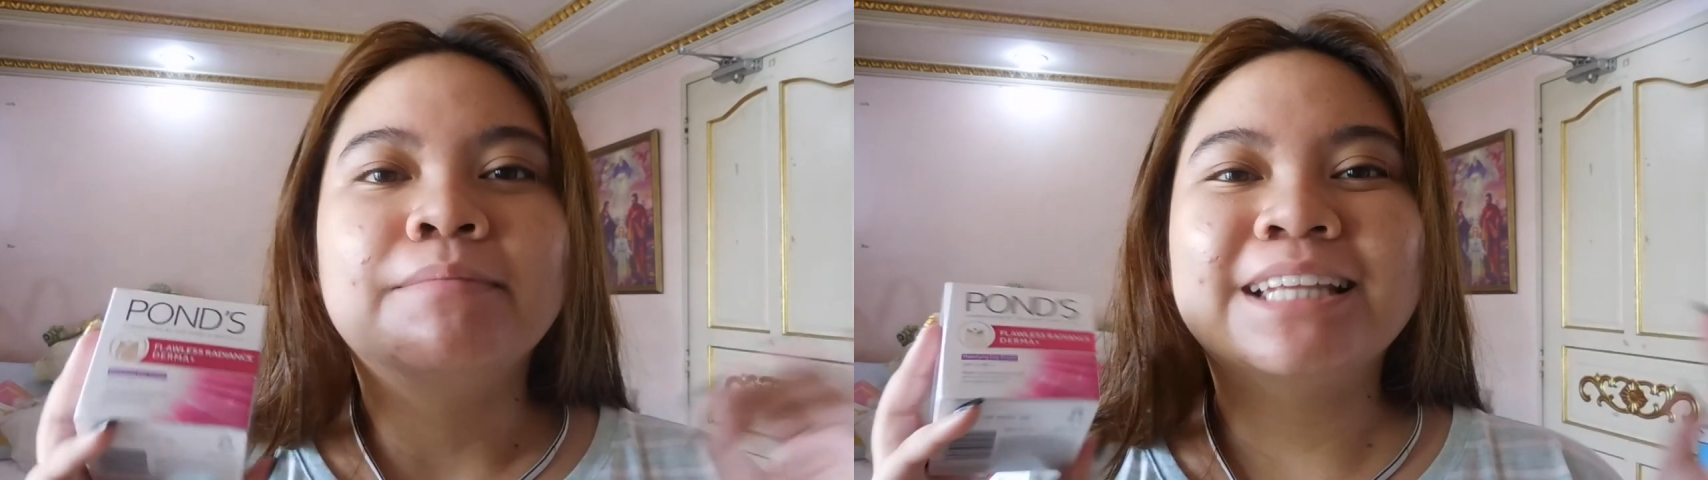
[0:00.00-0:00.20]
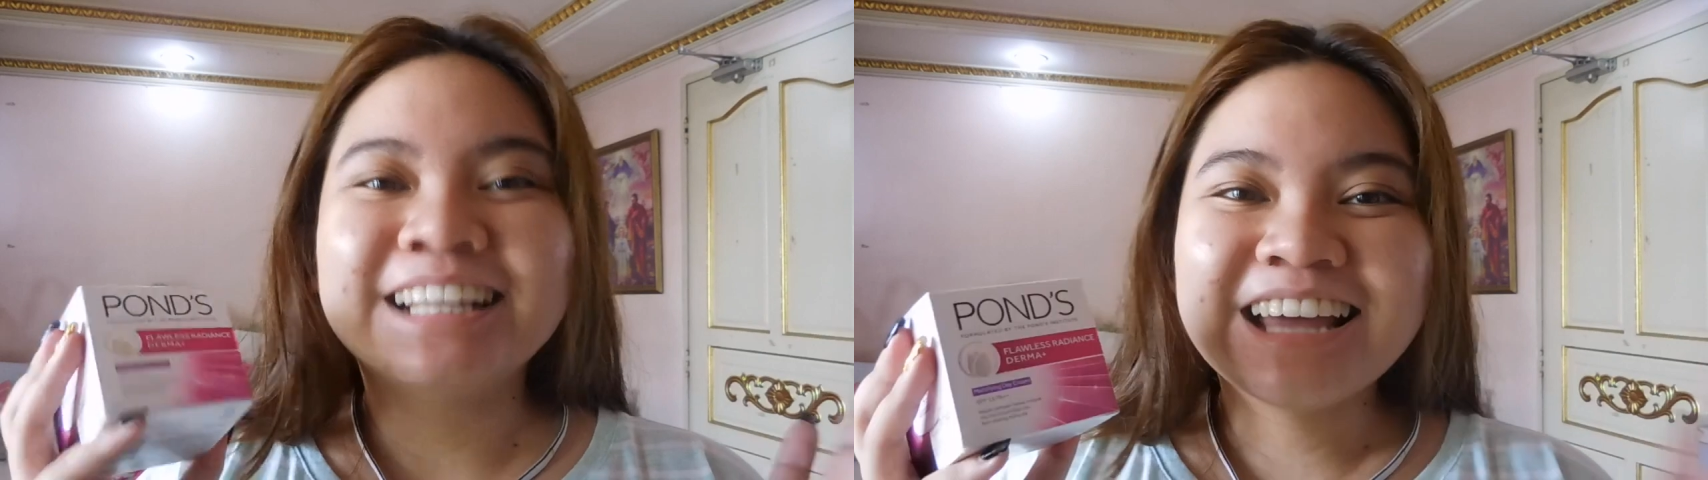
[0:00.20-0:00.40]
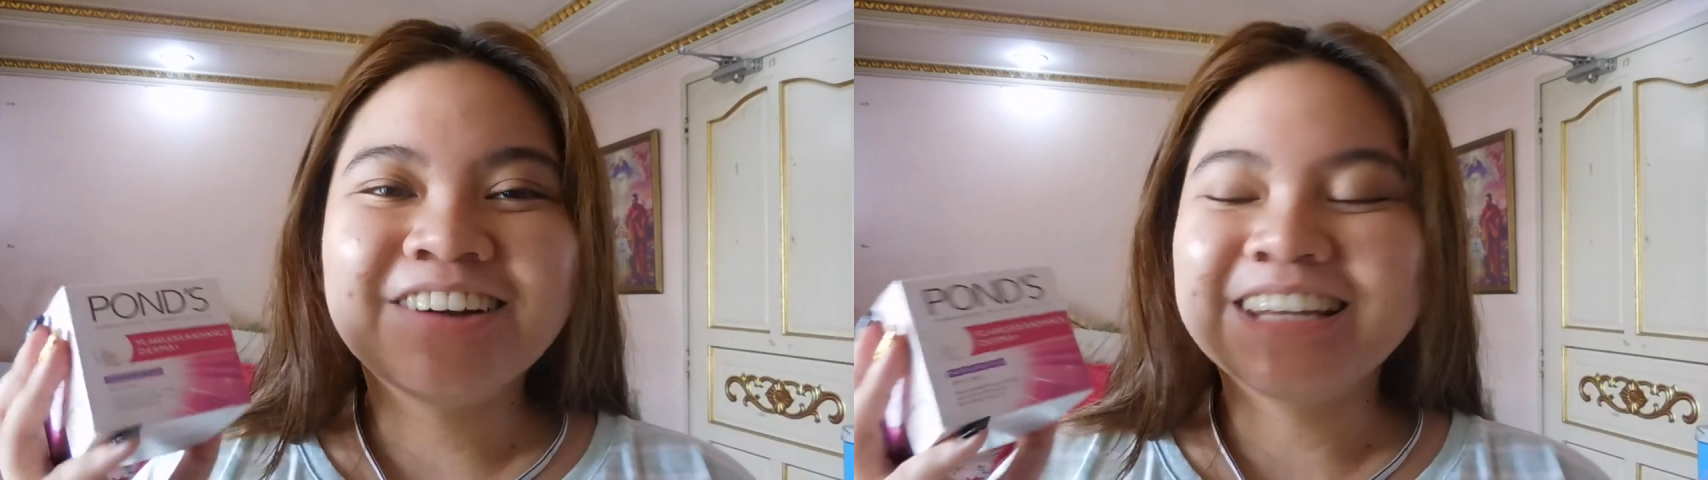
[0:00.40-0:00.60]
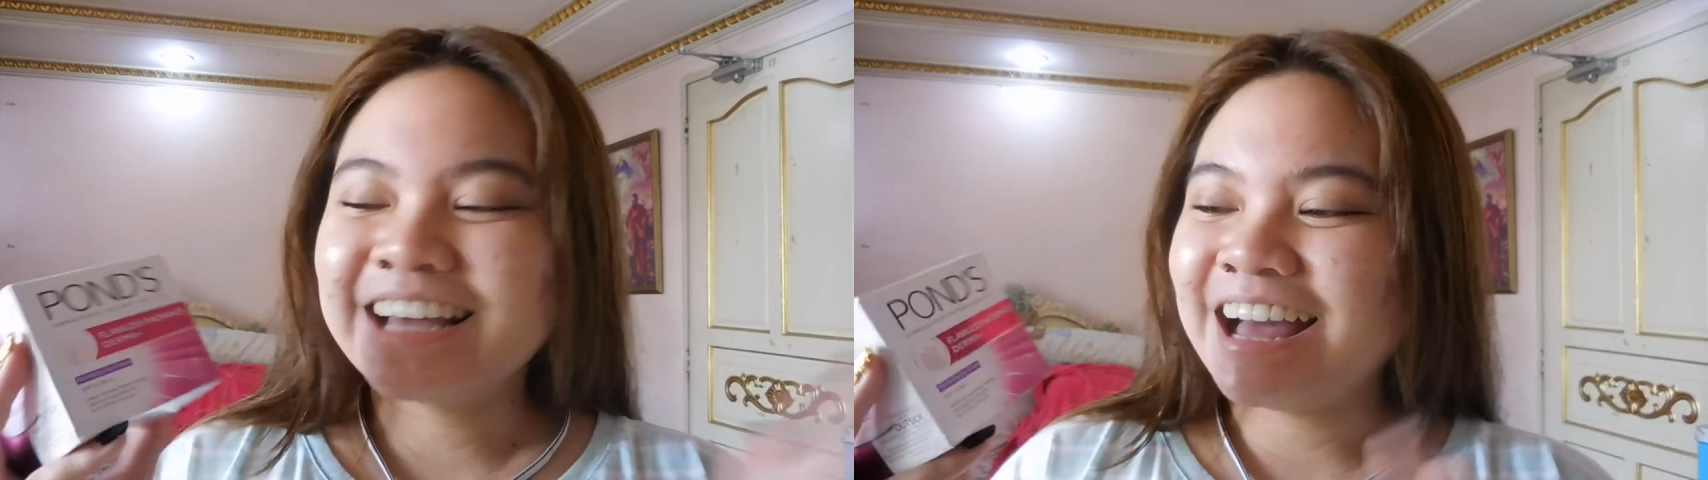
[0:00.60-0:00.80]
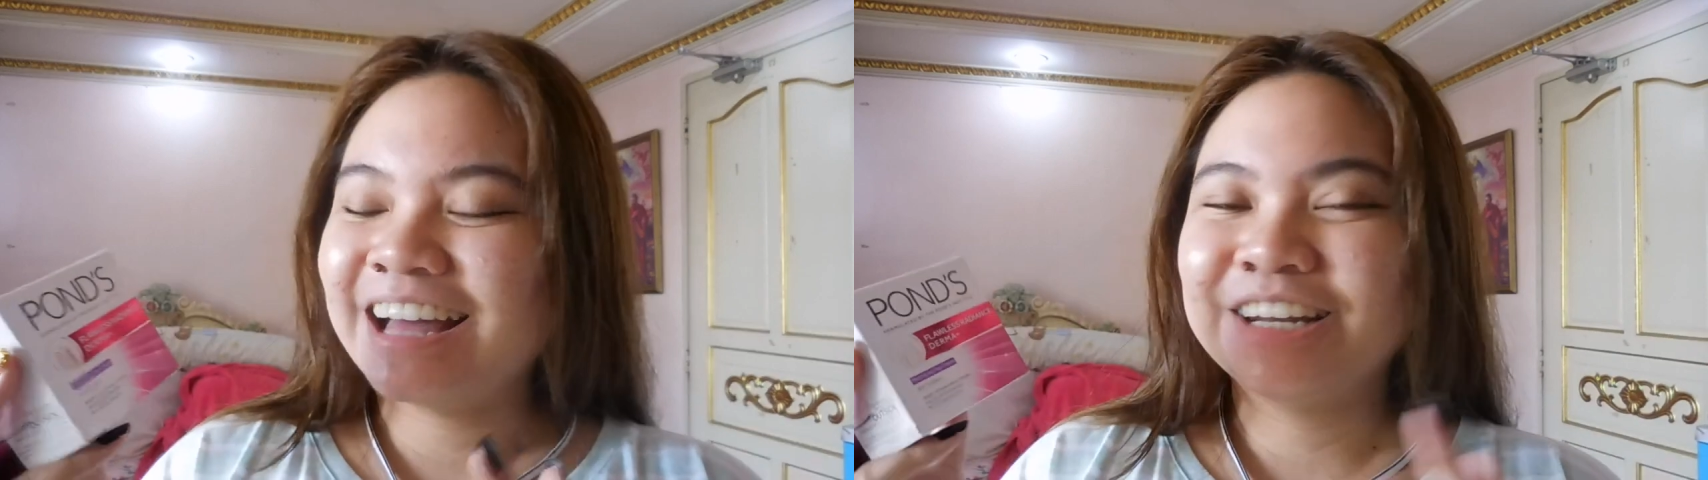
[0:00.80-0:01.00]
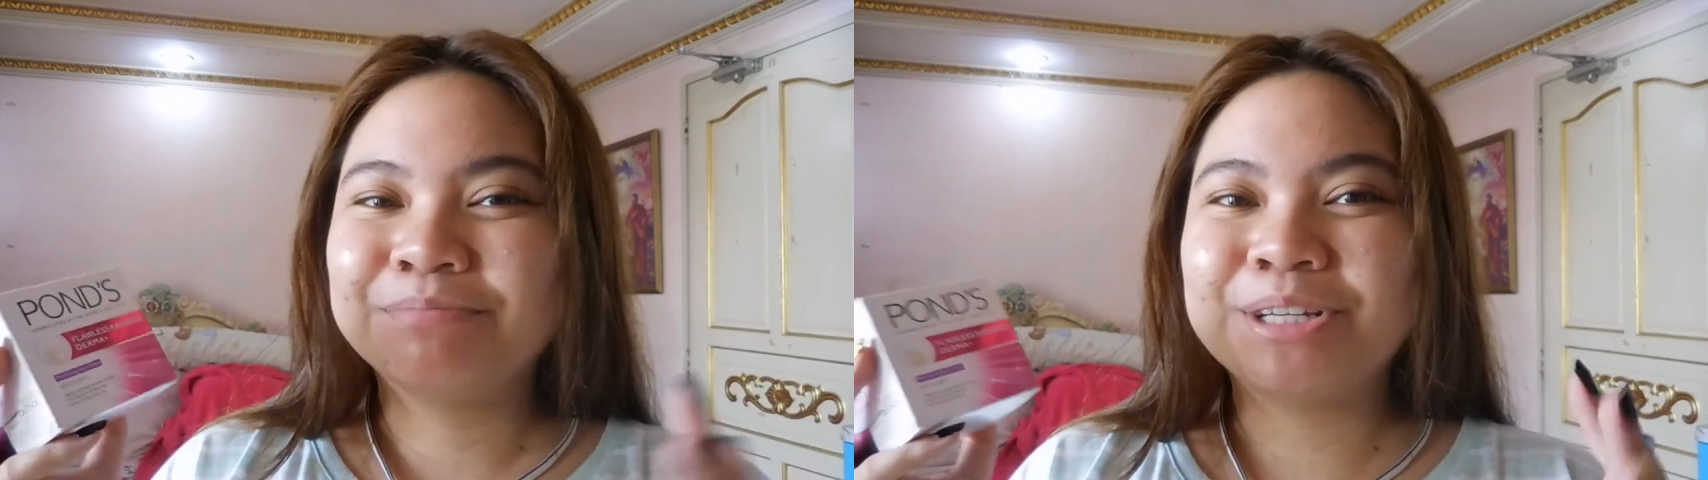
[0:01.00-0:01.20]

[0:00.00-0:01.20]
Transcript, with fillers: Matagal na ako naghahanap